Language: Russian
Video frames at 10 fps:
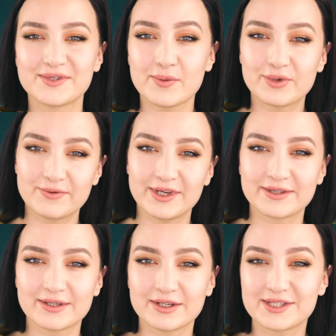Всем
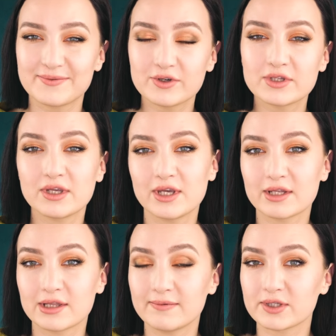привет! Сегодня я
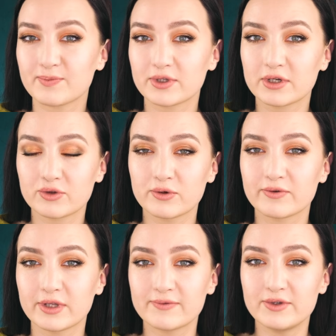для вас
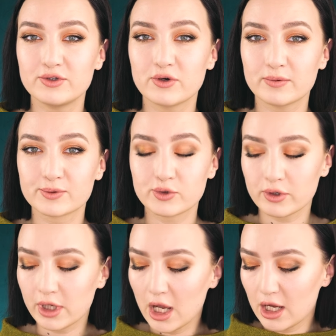подготовила
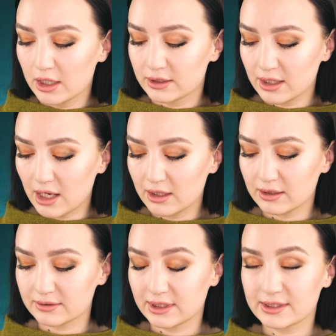видеообзор
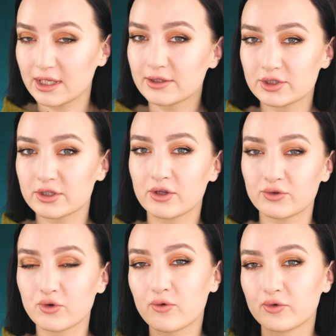на достаточно
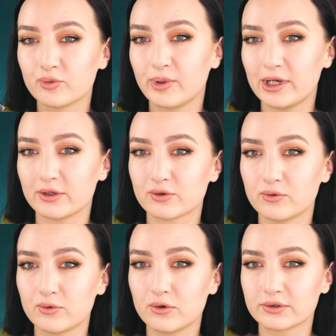новую
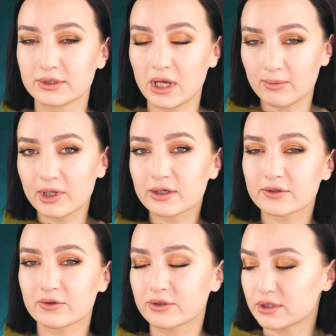палетку от Набла,
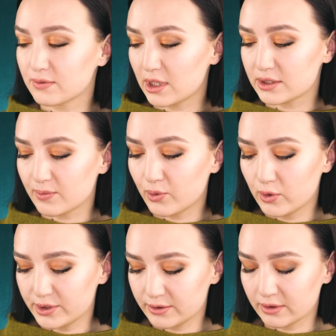которая называется
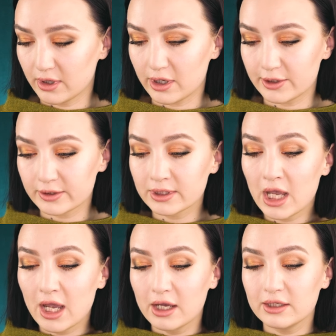Poison Garden.
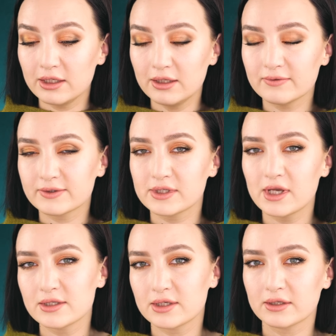И вы
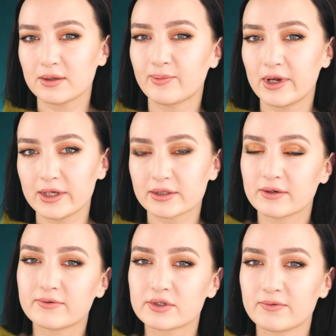знаете, эта
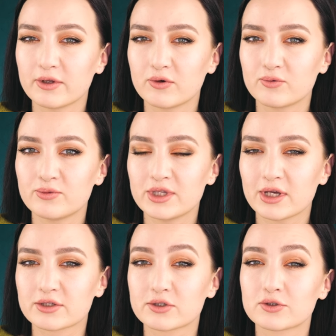палетка вызвала у
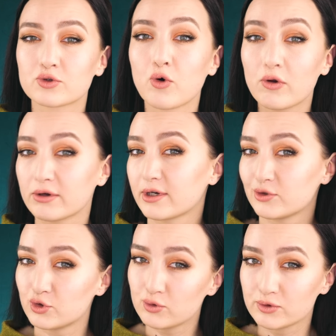меня столько
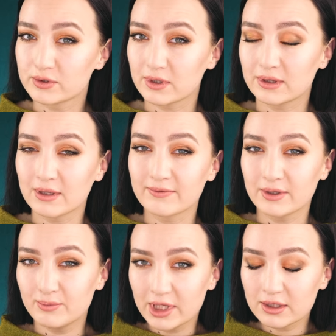чувств
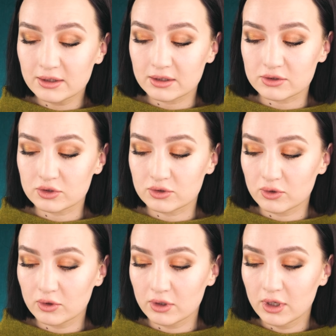одновременно,
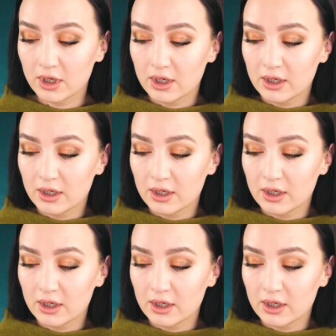что